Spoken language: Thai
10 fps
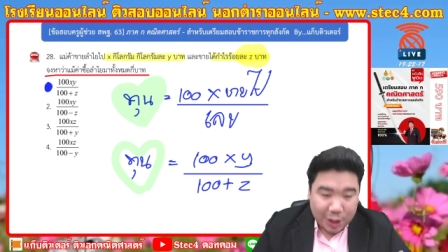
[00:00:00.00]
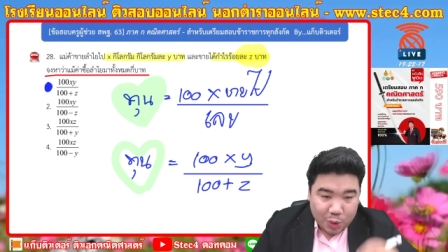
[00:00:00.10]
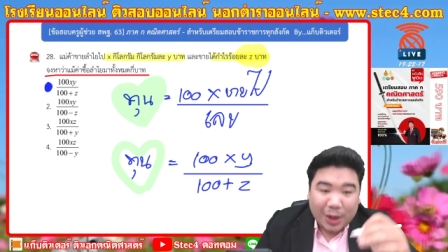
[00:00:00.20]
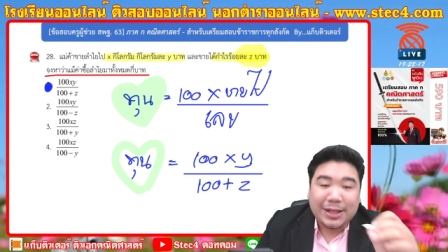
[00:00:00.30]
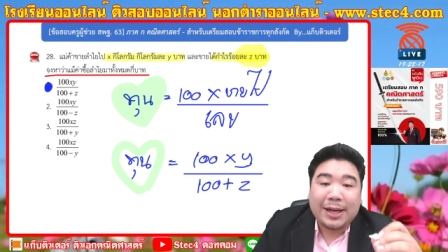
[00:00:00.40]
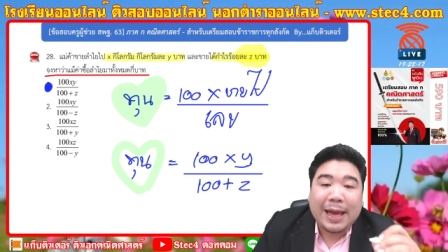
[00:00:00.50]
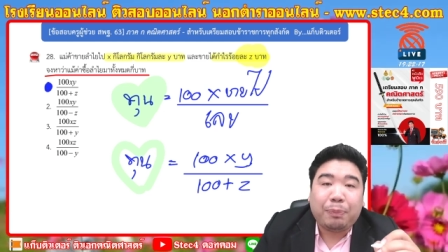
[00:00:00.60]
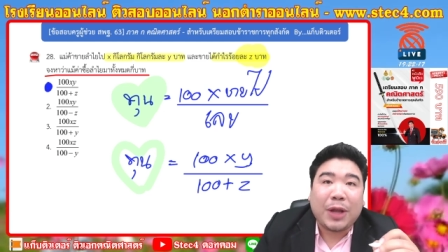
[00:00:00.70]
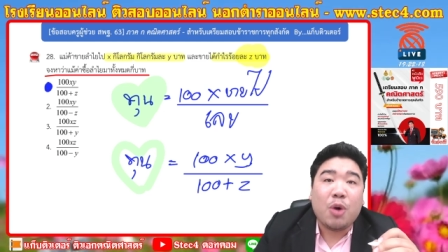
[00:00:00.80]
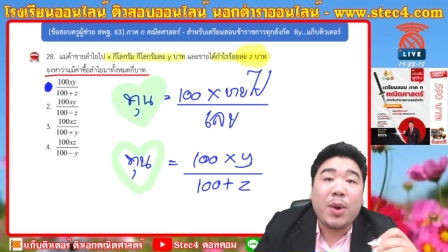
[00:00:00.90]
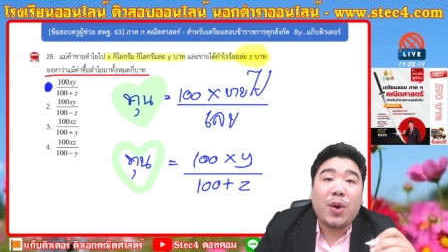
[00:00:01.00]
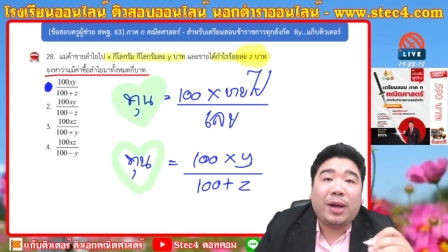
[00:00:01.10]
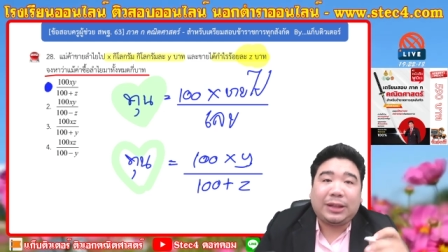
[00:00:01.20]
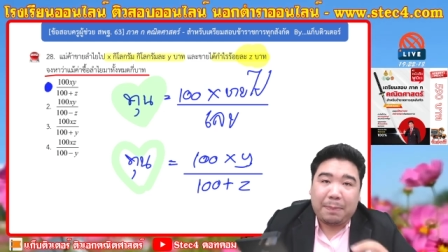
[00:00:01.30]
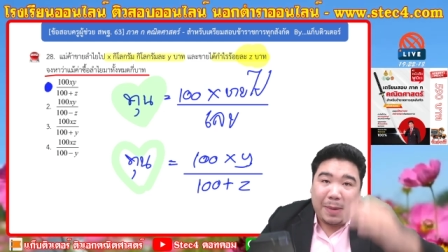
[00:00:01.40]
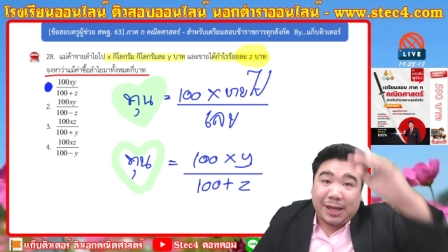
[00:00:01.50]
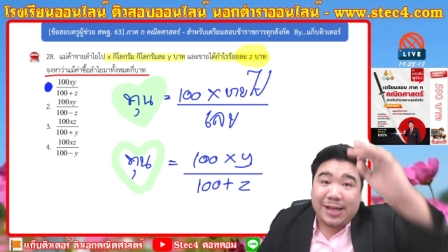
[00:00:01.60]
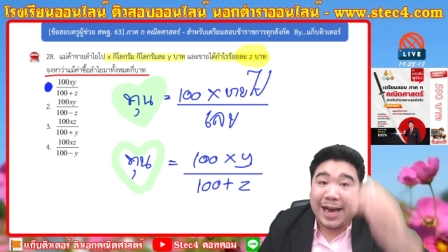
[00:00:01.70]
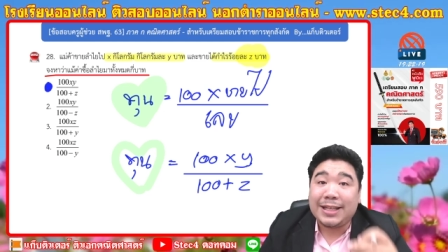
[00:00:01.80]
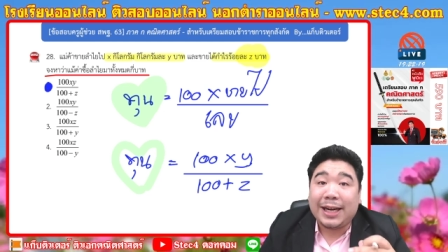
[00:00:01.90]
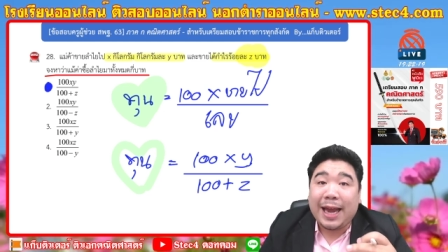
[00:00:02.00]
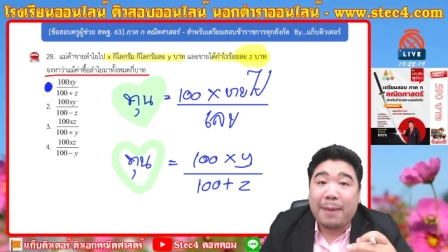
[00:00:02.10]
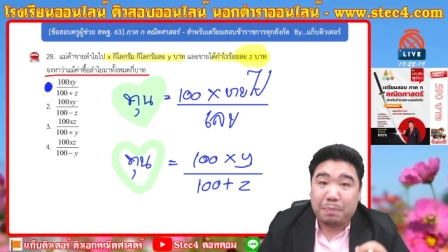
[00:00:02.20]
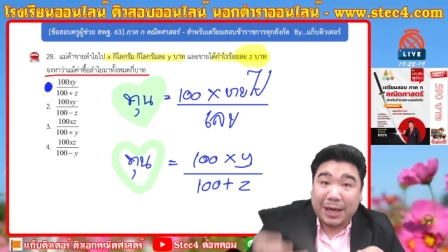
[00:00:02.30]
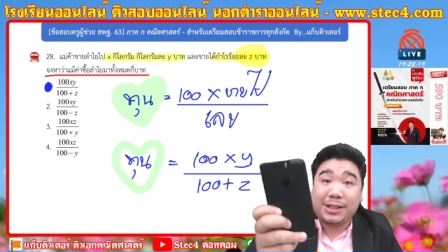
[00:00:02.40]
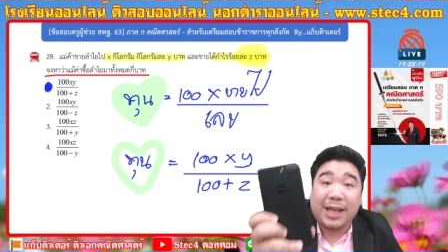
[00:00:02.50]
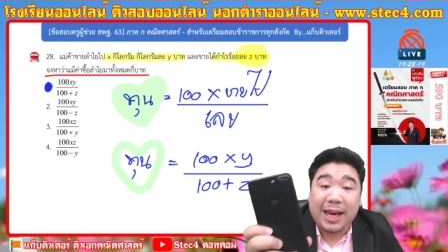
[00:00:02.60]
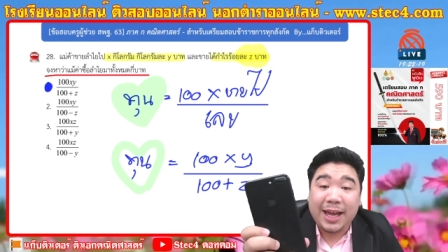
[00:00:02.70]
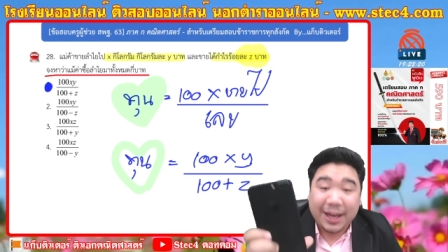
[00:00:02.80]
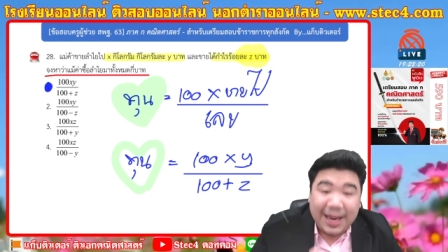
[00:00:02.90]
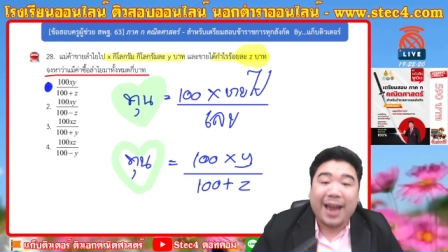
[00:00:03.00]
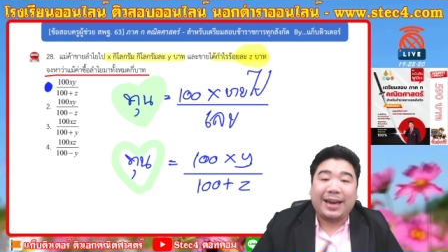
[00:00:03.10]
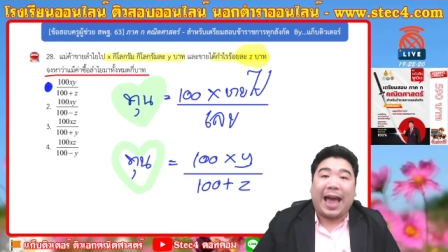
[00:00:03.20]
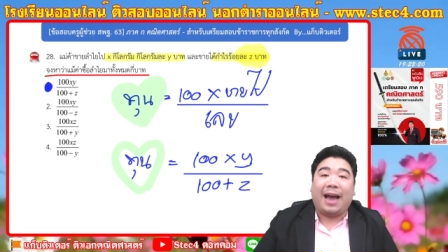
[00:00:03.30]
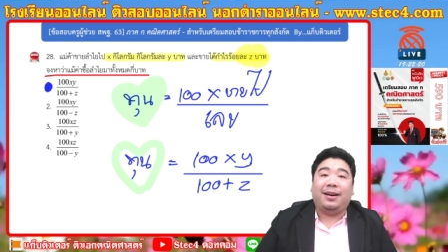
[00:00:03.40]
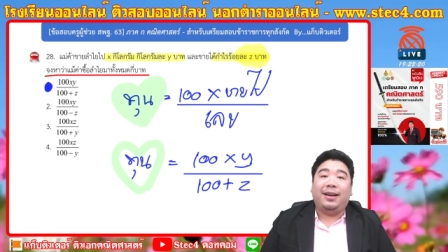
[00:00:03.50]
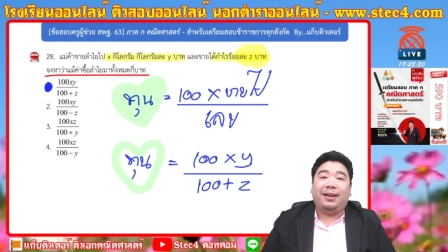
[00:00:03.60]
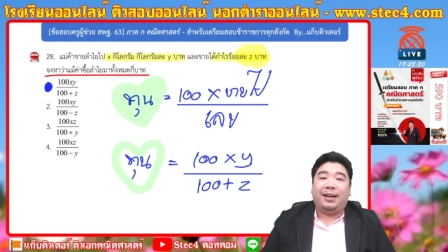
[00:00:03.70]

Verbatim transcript: ดูอาจารย์แก๊ปติวไปด้วย แต่ปิดเสียงอาจารย์แก๊ปเปิดซีรีส์แน่หนักเลย